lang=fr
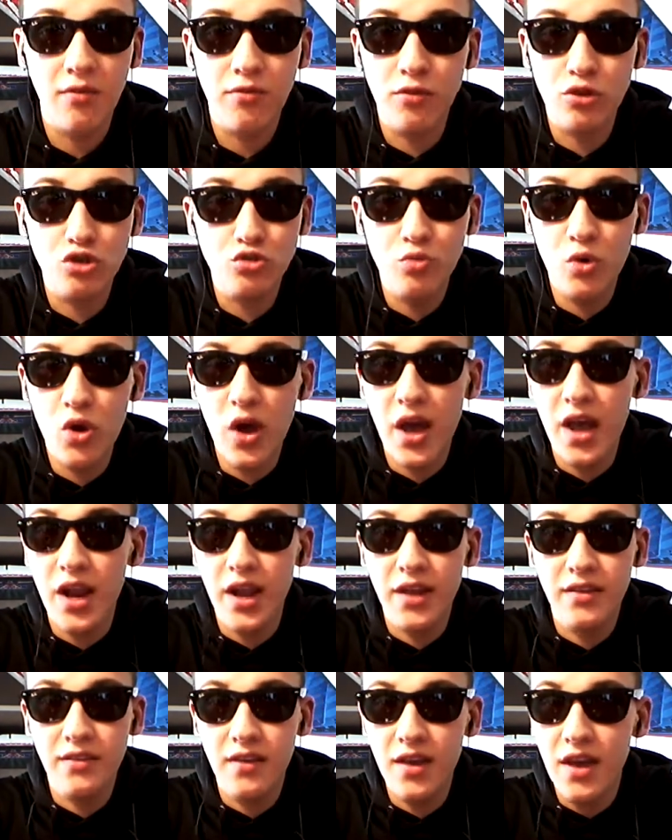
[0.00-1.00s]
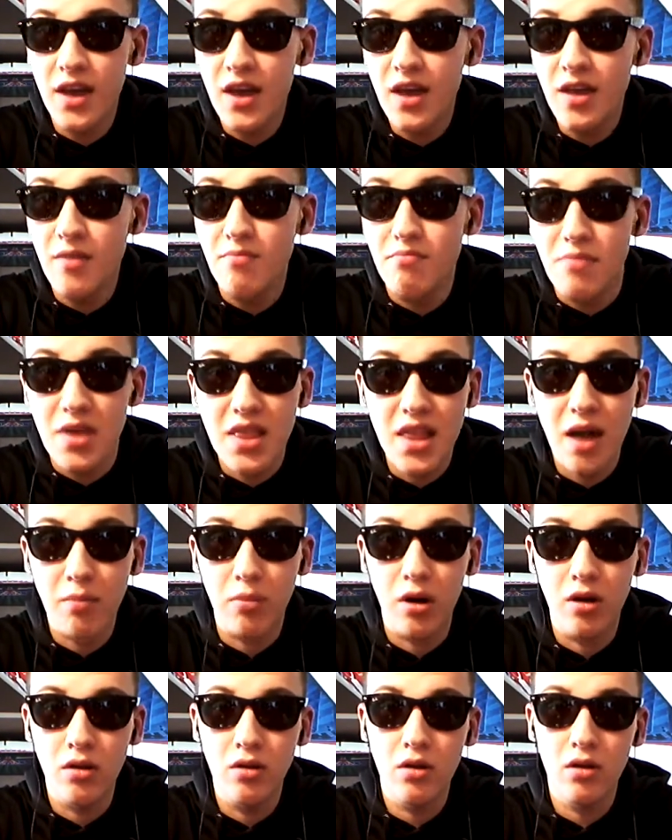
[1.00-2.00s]
Franchement, elle a été
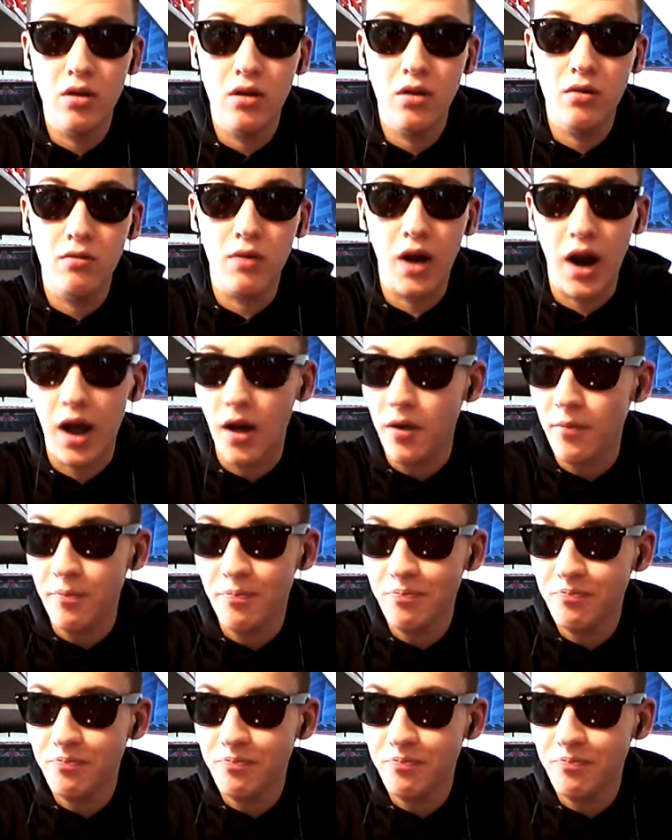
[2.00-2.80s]
minable. Voilà.